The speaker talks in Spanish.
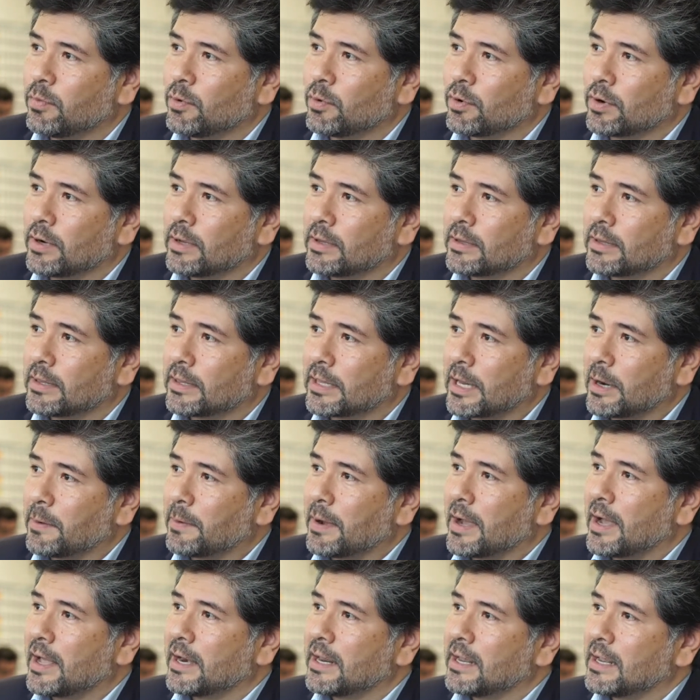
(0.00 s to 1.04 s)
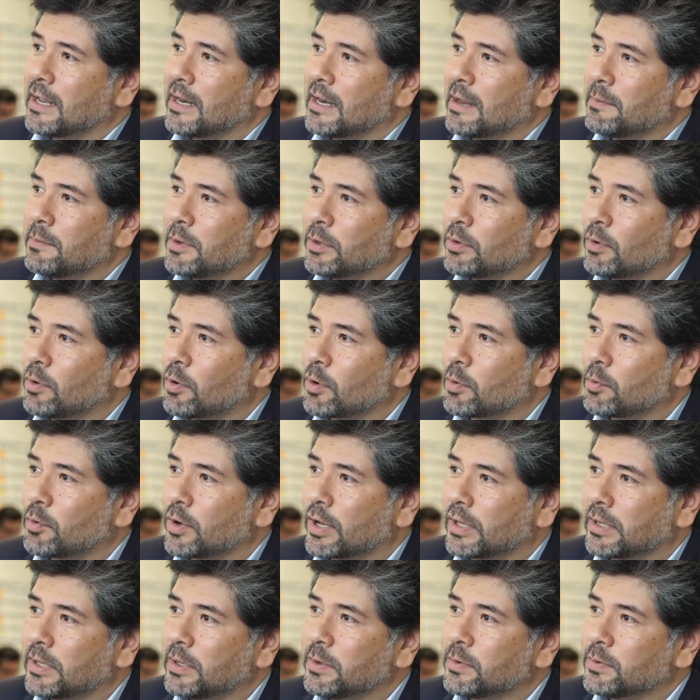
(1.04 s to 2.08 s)
por trabajar en el ámbito
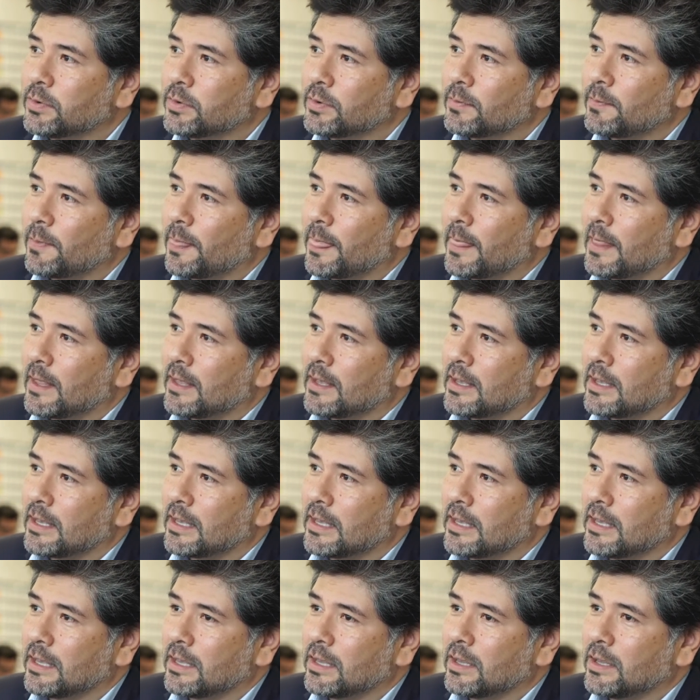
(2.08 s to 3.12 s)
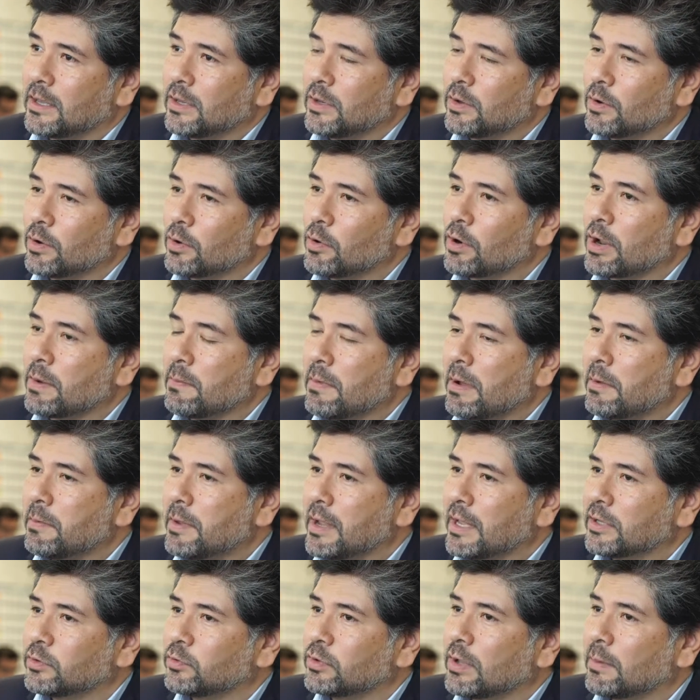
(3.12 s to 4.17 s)
corporativo. Eh, yo creo que
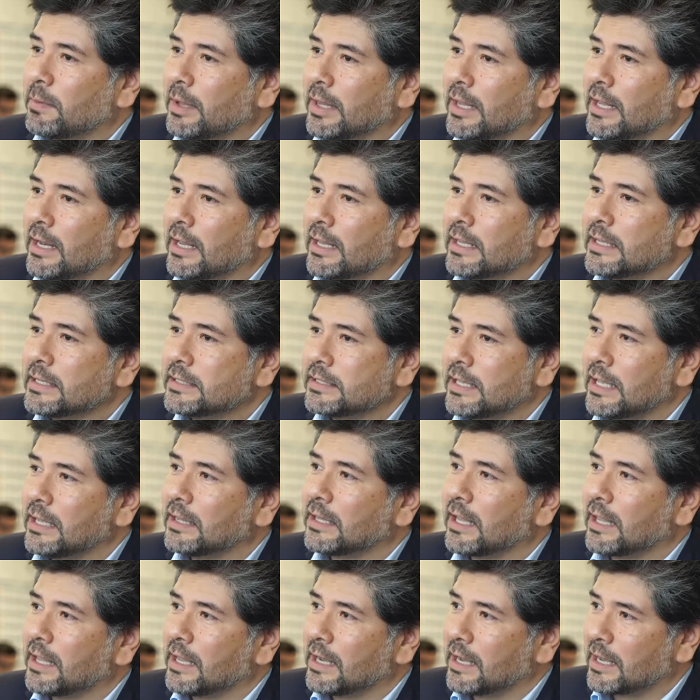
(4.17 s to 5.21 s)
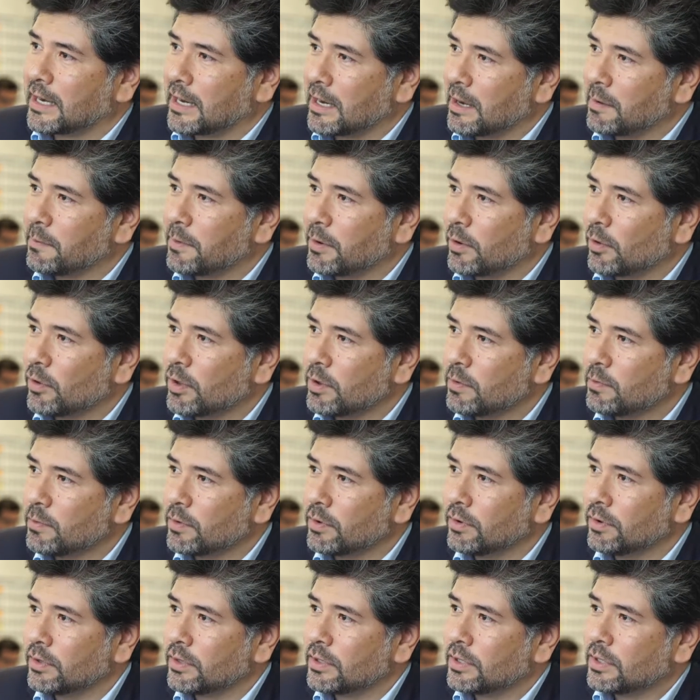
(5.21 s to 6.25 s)
más bien es una manera distinta de encarar el
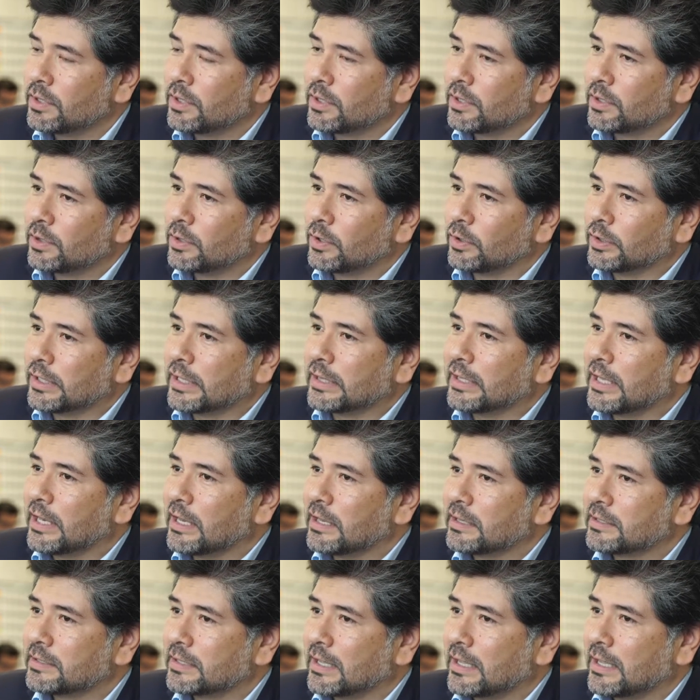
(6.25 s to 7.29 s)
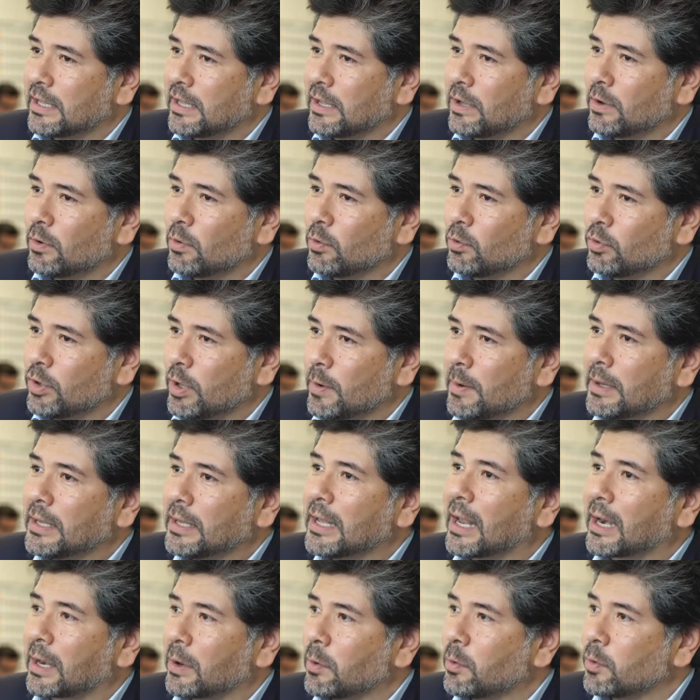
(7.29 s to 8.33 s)
periodismo donde tienes eh, un
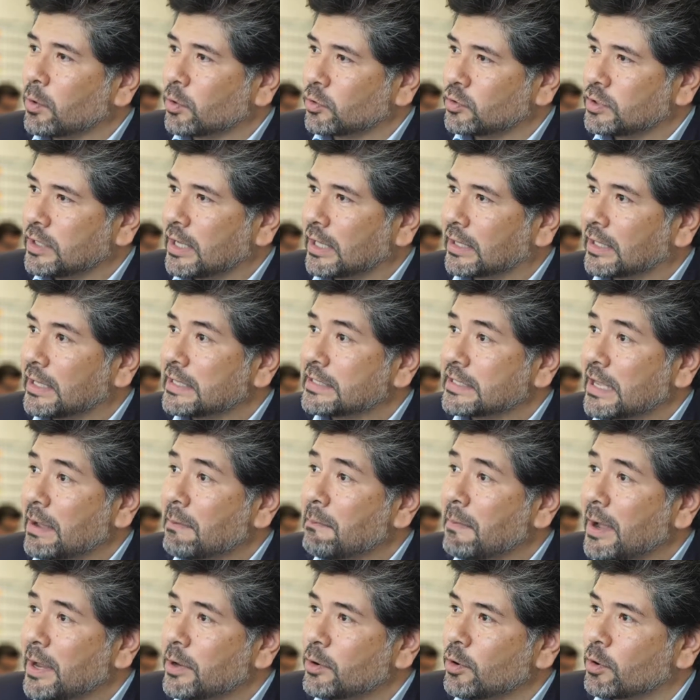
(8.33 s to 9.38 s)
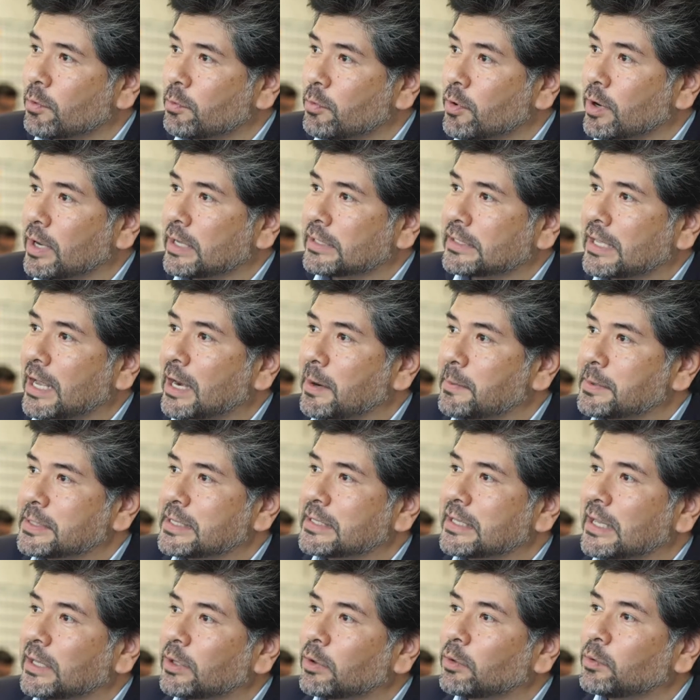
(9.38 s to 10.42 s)
nivel de rigurosidad quizás mayor porque estás
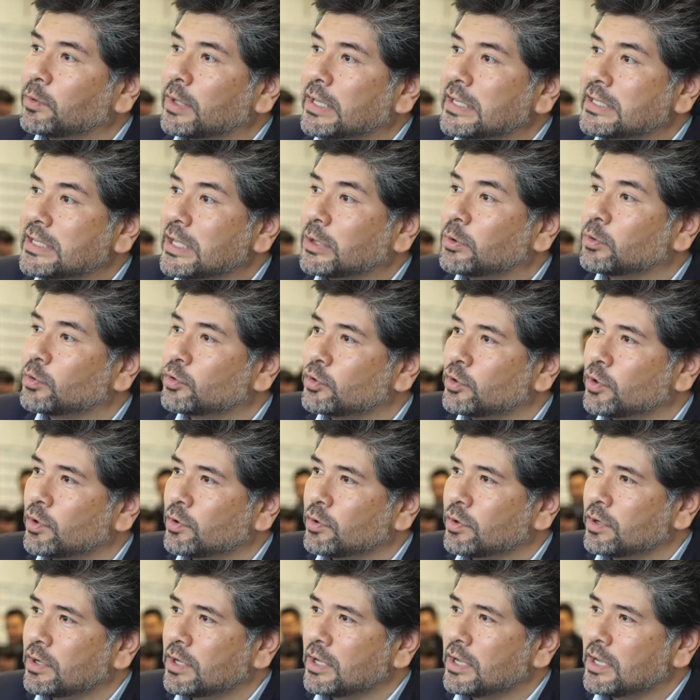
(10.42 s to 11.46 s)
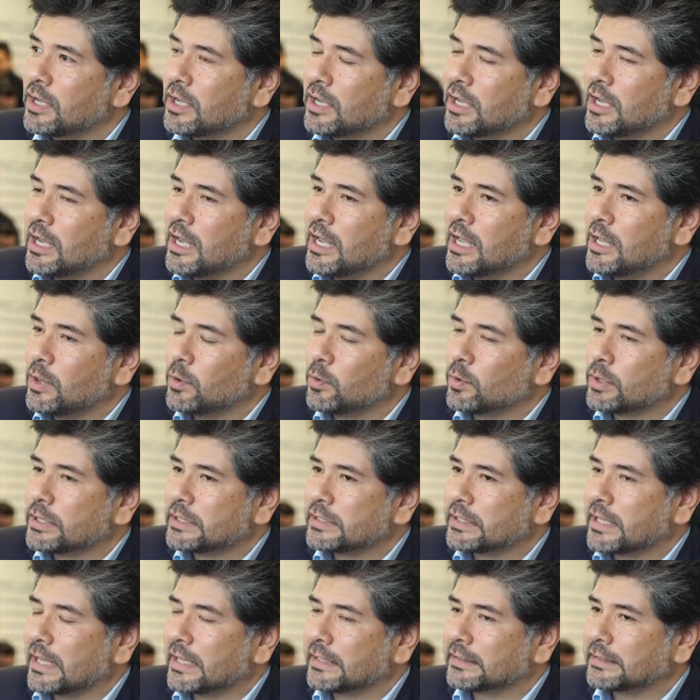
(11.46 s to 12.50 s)
representando una institución y no
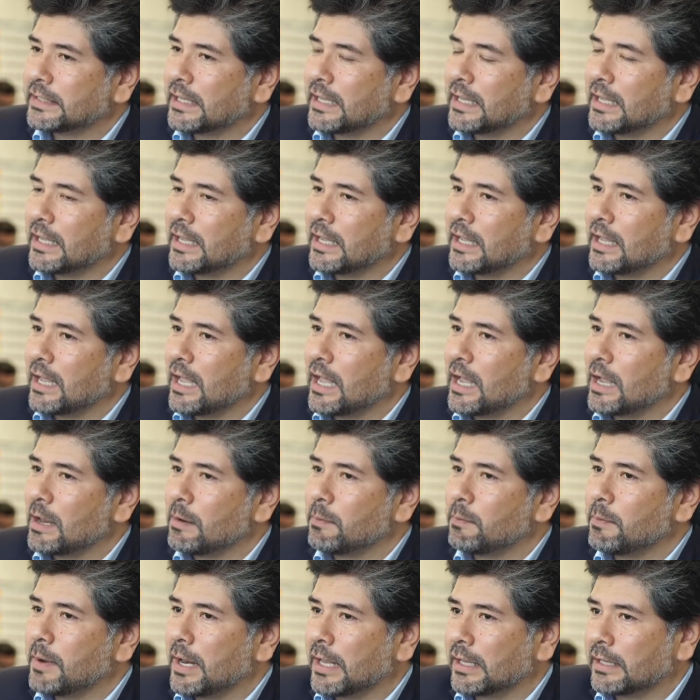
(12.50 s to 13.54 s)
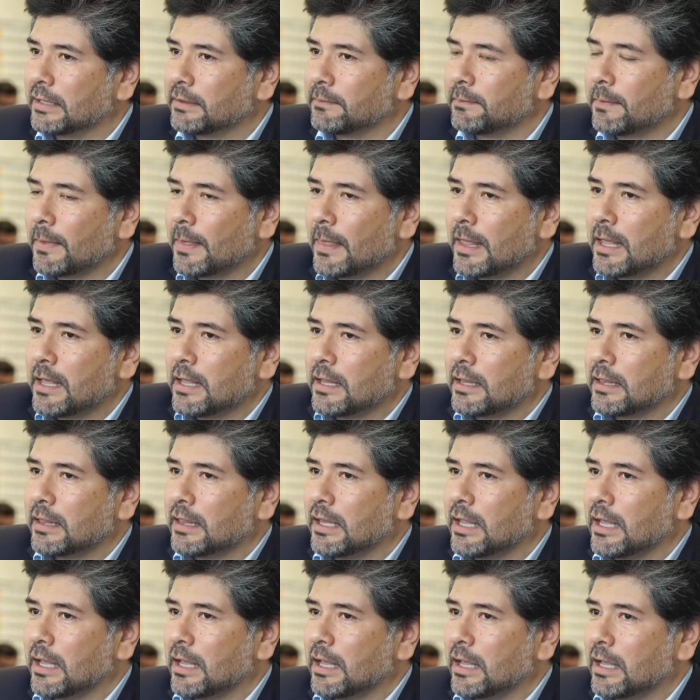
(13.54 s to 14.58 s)
estás eh, en el plan
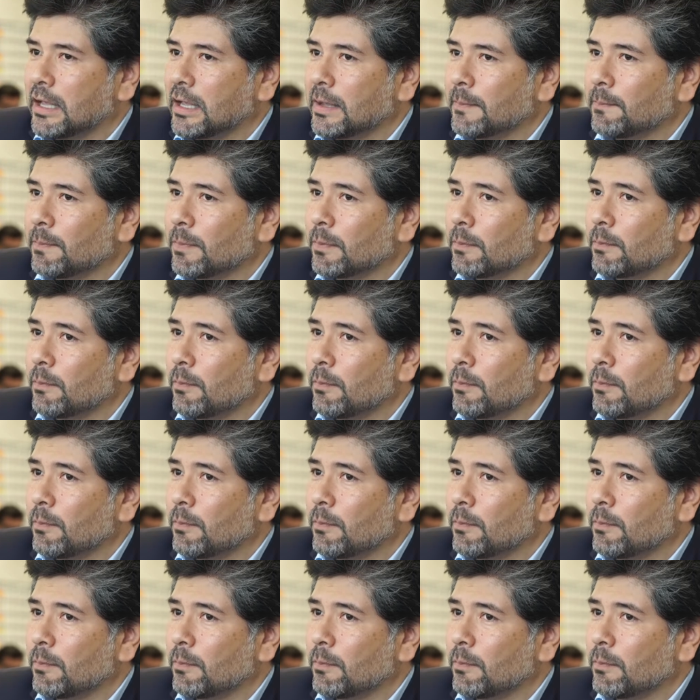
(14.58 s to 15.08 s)
de